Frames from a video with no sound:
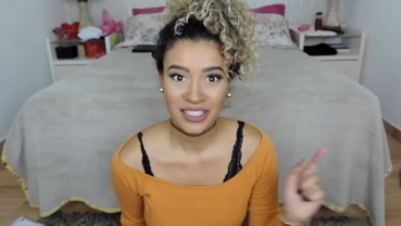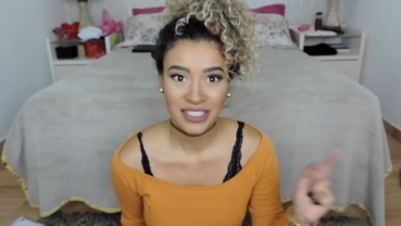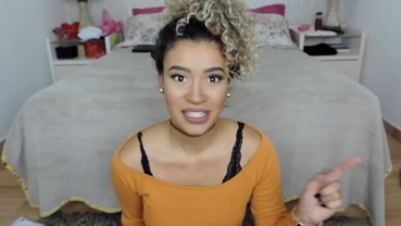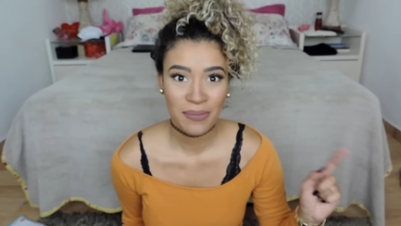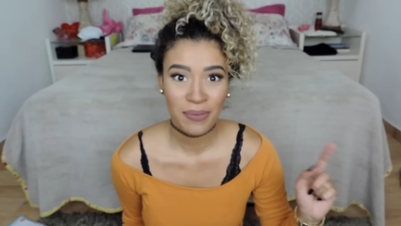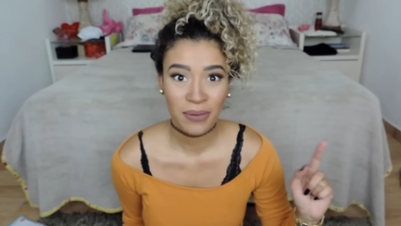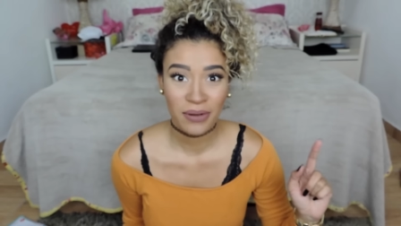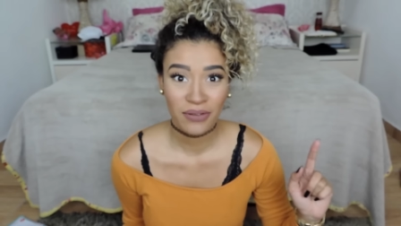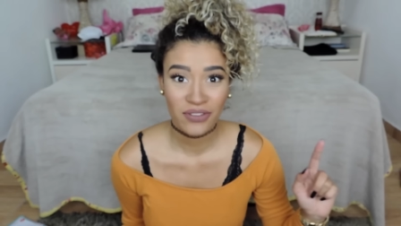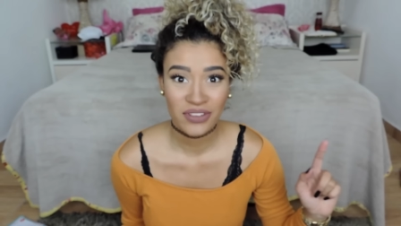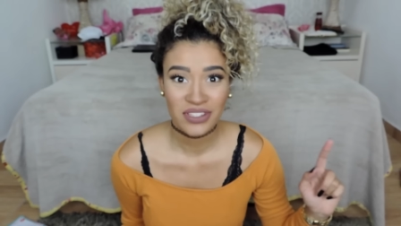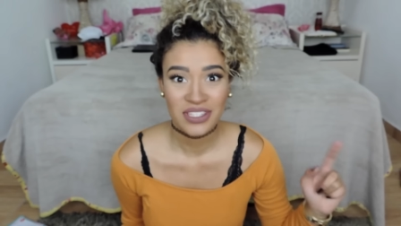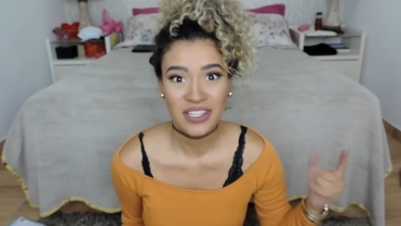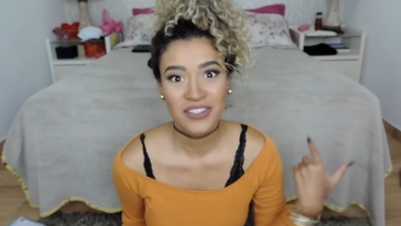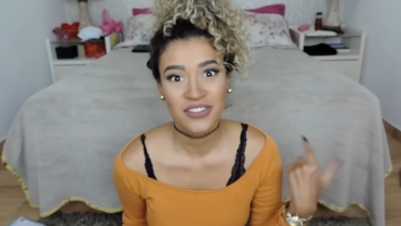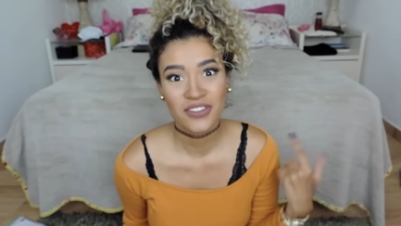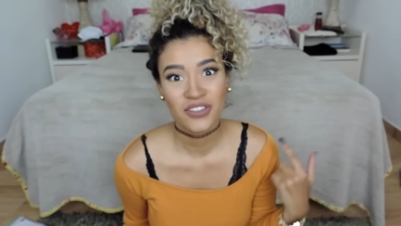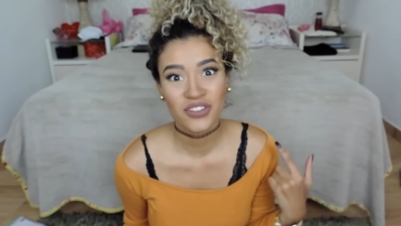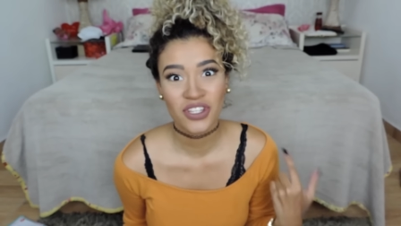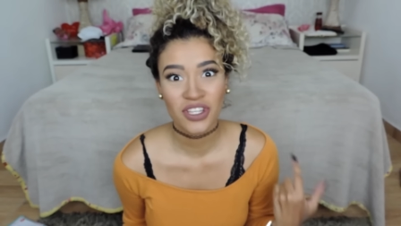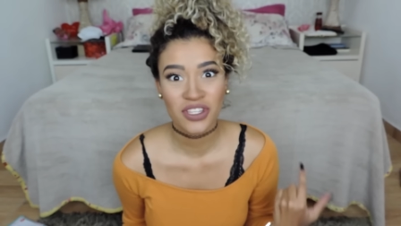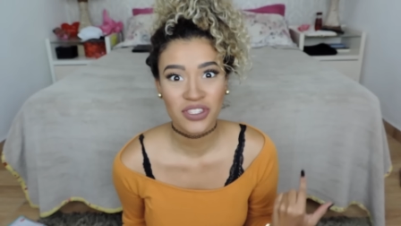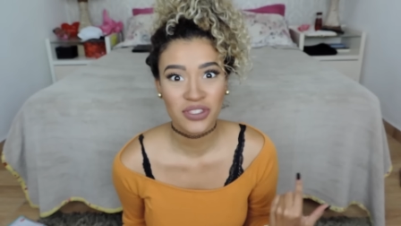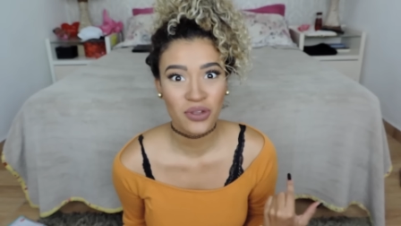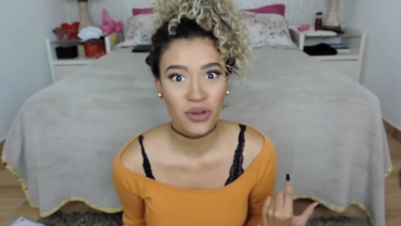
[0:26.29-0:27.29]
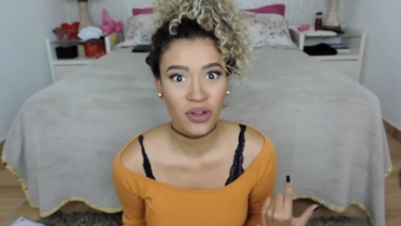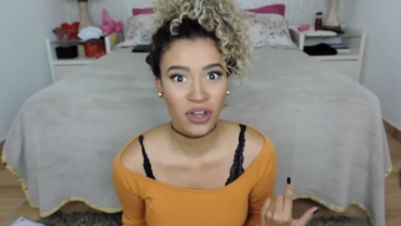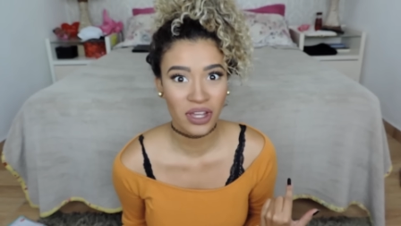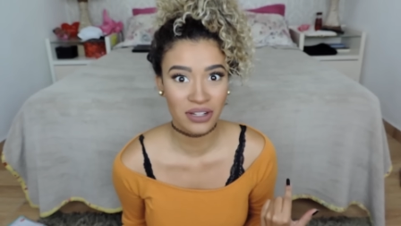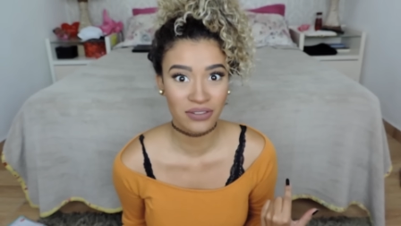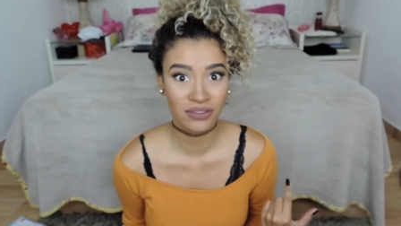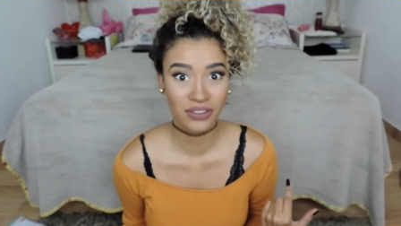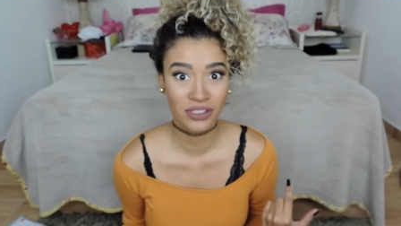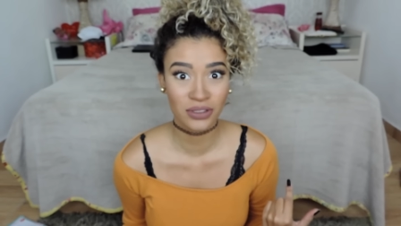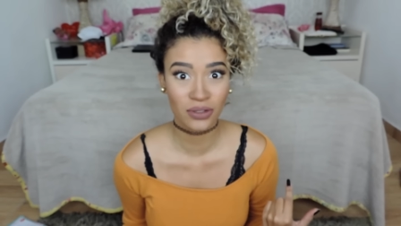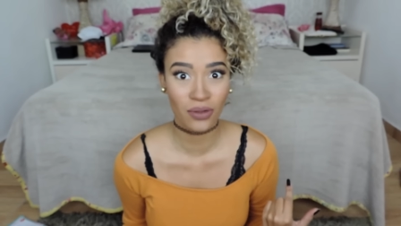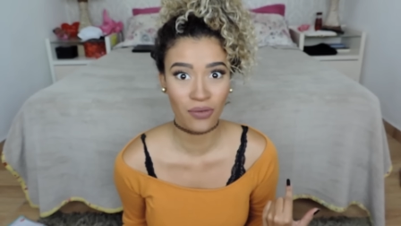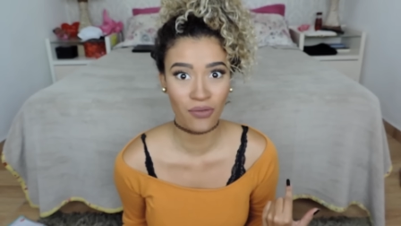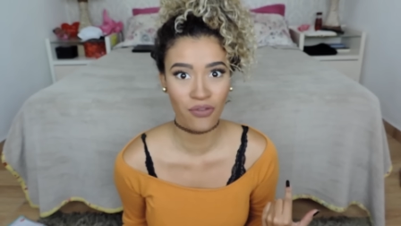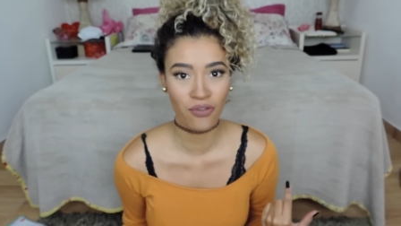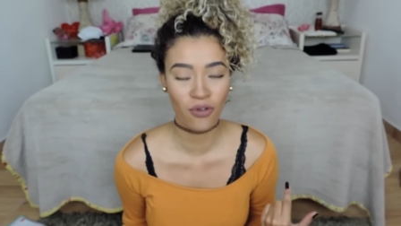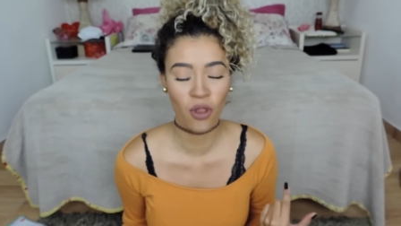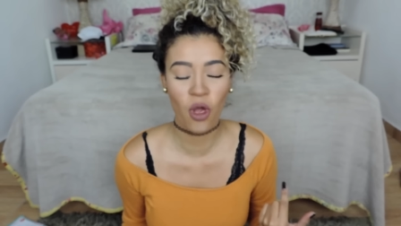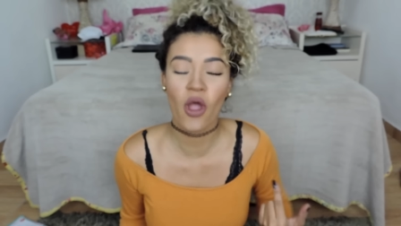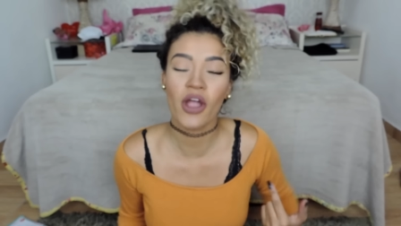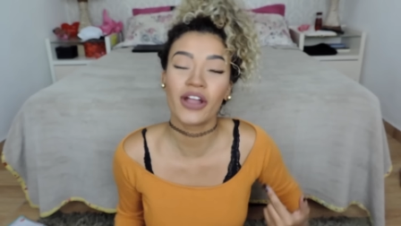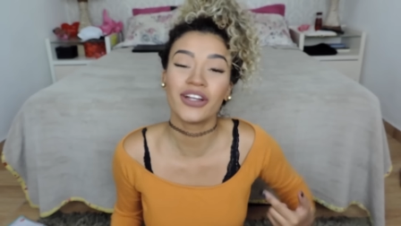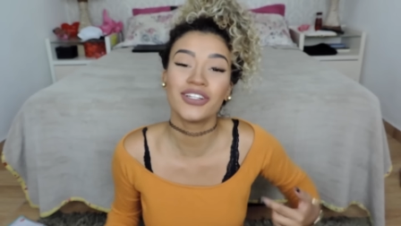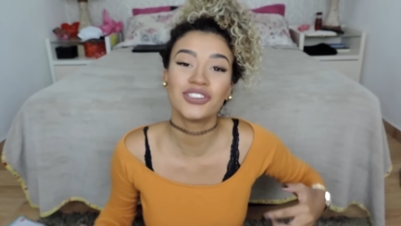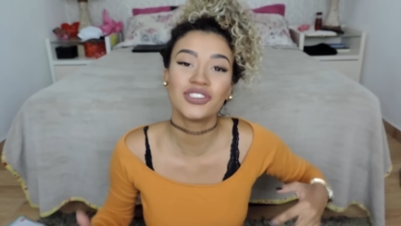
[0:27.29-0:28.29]
Queria dizer pra vocês que já estou gravando um
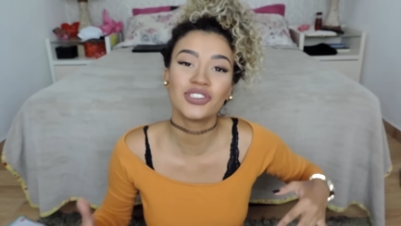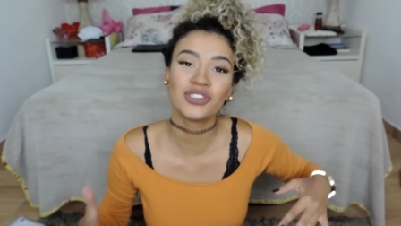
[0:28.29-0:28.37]
vlog